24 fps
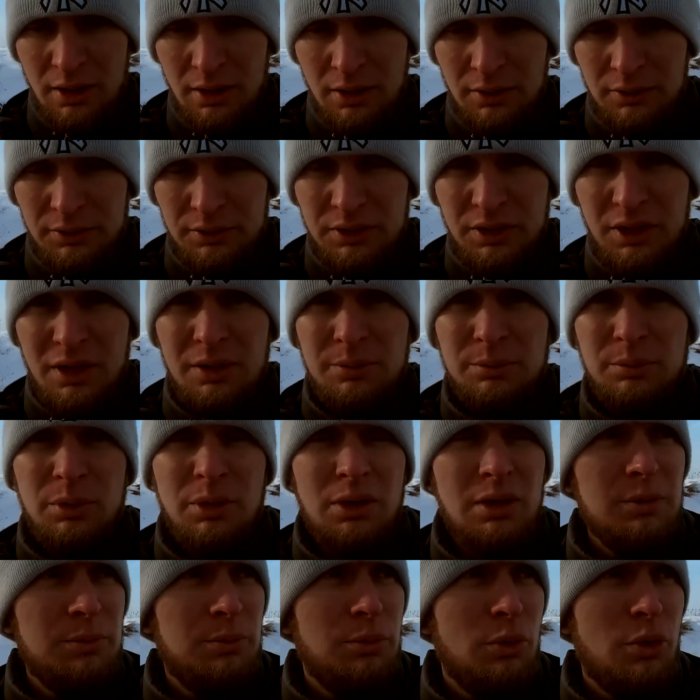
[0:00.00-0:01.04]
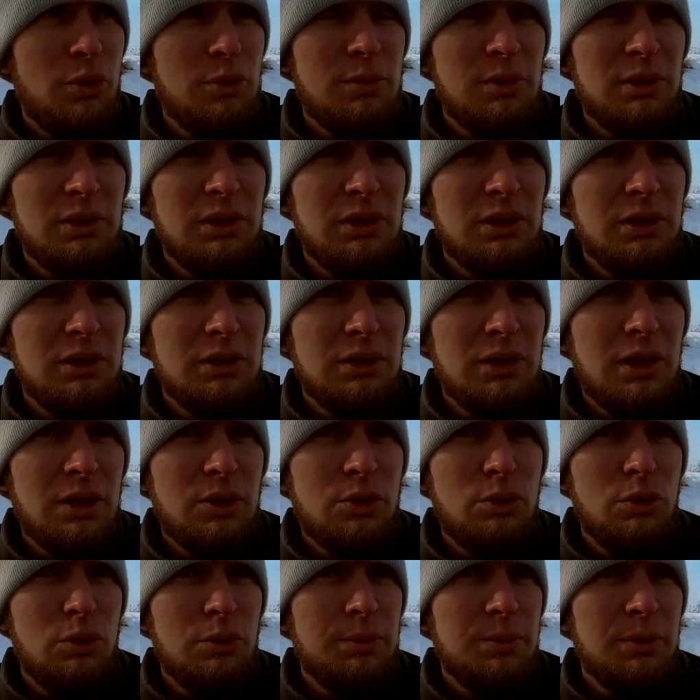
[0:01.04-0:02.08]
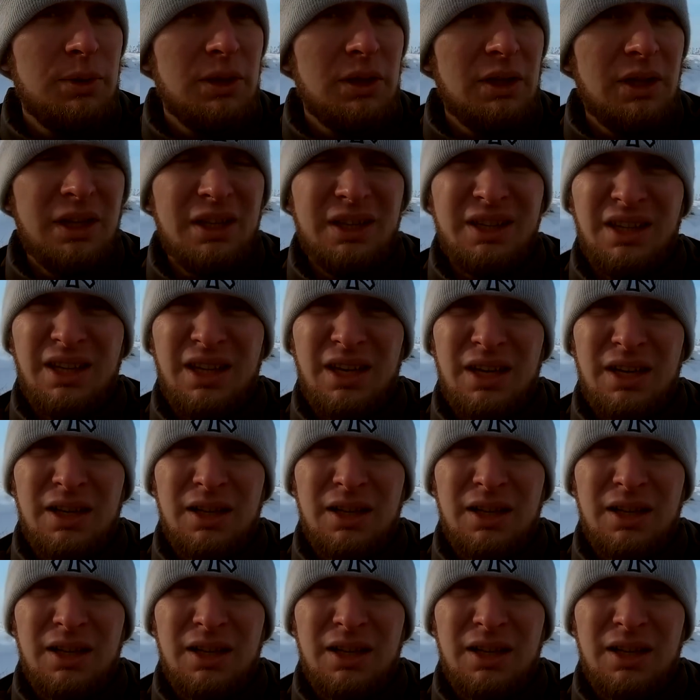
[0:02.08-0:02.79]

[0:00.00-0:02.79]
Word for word: все были пойманы на копии Китек,